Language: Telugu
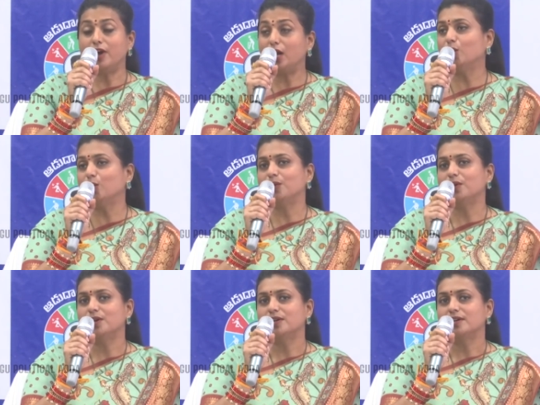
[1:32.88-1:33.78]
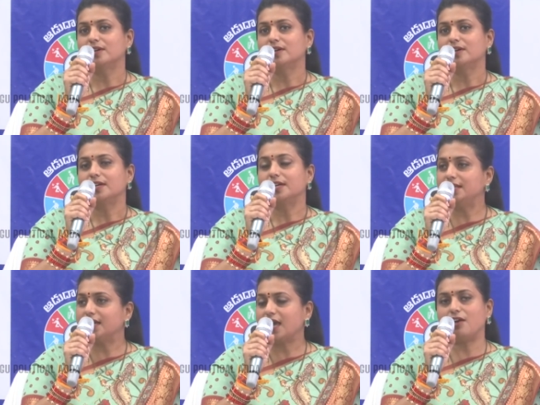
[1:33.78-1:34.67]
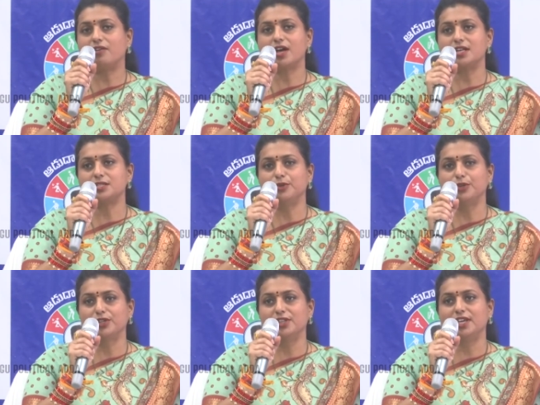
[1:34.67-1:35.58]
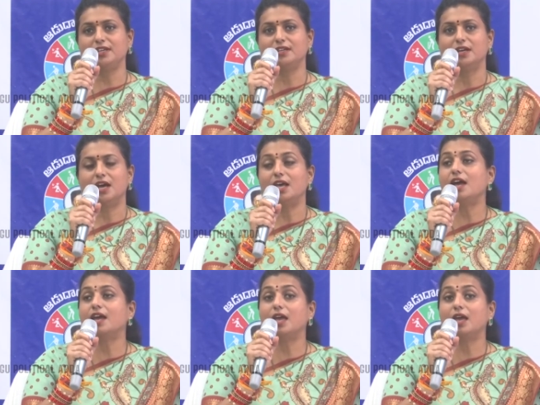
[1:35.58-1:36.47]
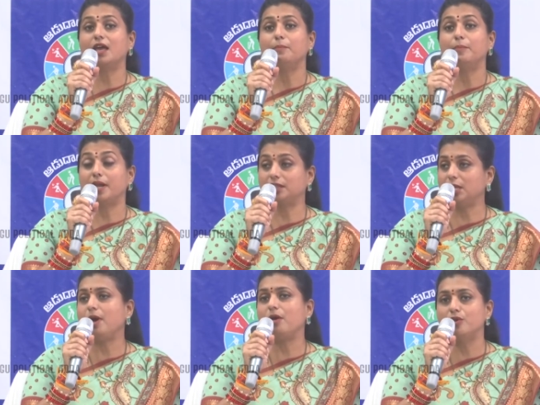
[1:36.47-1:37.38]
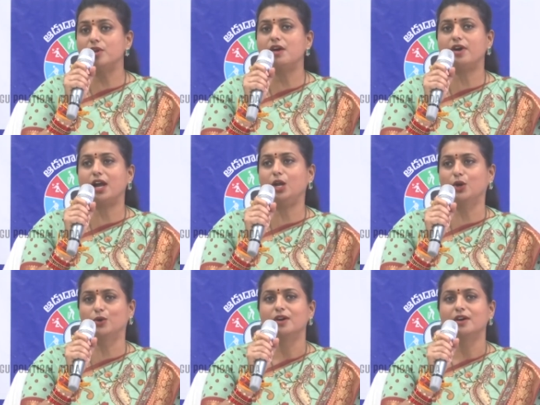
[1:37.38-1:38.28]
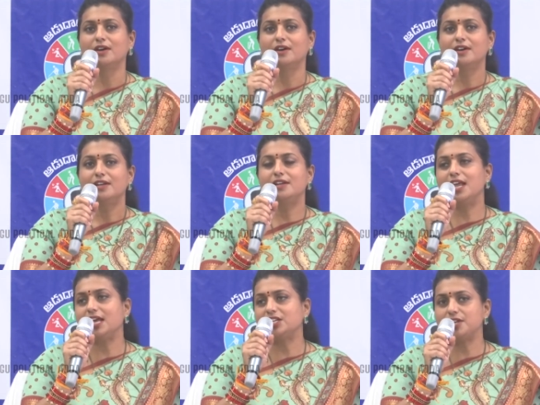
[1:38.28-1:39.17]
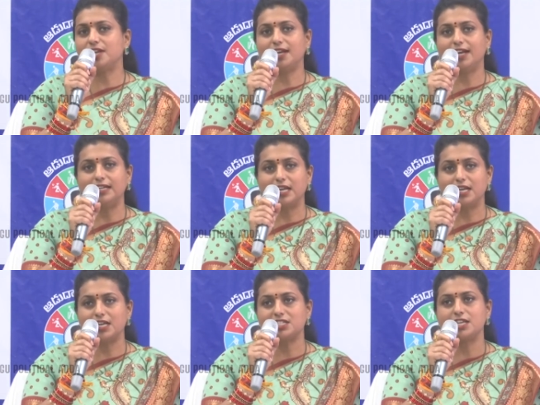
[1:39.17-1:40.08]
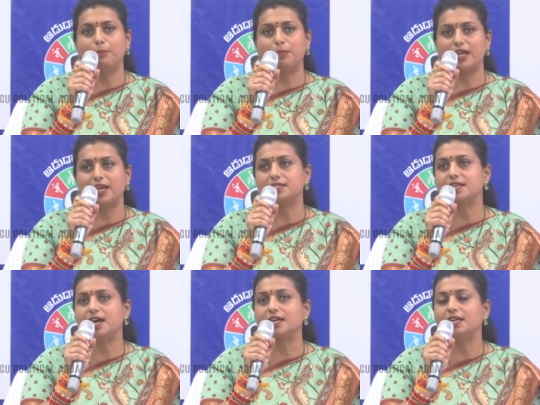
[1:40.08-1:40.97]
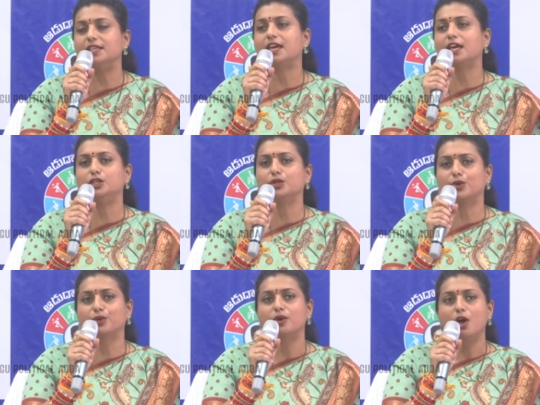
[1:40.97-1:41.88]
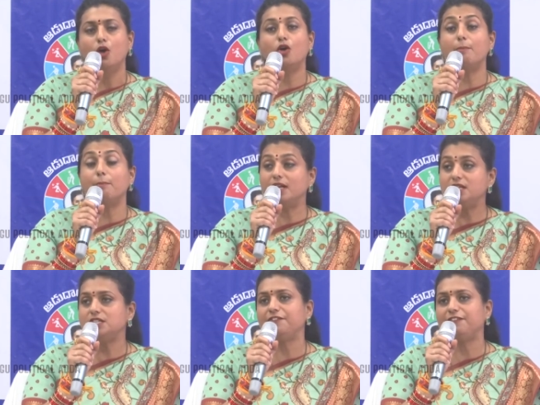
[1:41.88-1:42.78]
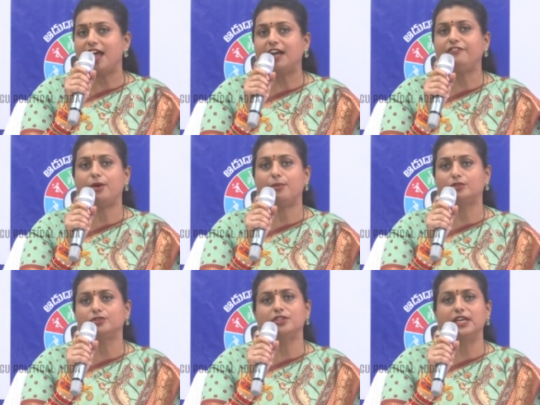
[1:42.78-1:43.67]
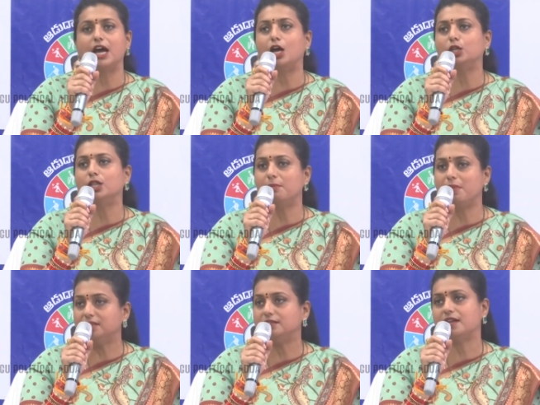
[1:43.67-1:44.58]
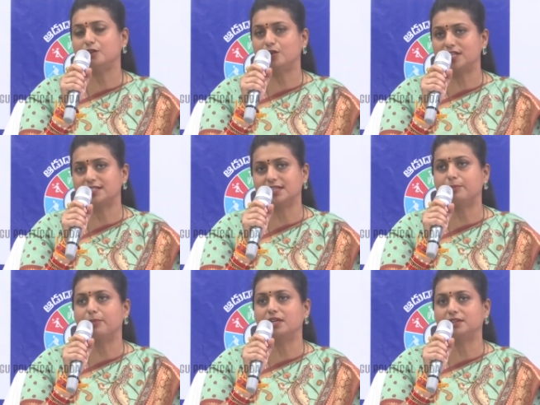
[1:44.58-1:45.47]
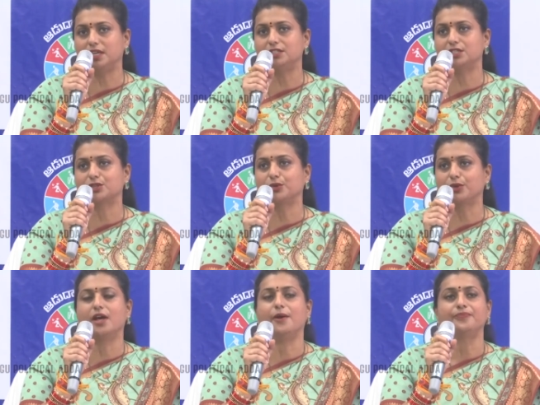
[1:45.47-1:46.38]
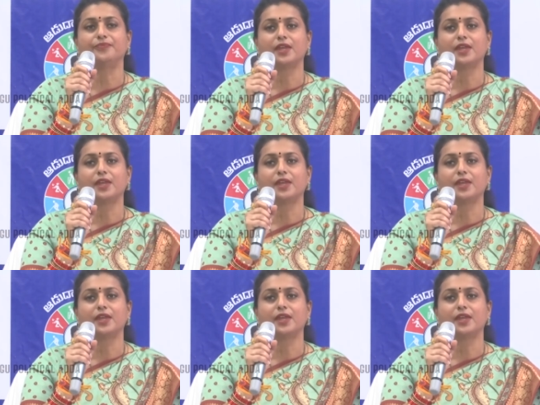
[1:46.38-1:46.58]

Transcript: వాళ్ళు ఎదిగే అవకాశం ఉంటుంది అలాగే ప్రతిభ ఉన్నవాళ్ళు నేషనల్ ఇంటర్నేషనల్ ప్లేయర్స్గా ఎదికేందుకు ఒక మంచి ప్లాట్ఫామ్ అవుతుంది ఆడుదాం ఆంధ్ర అని కూడా ఈ సందర్భంగా తెలియజేసుకుంటున్నా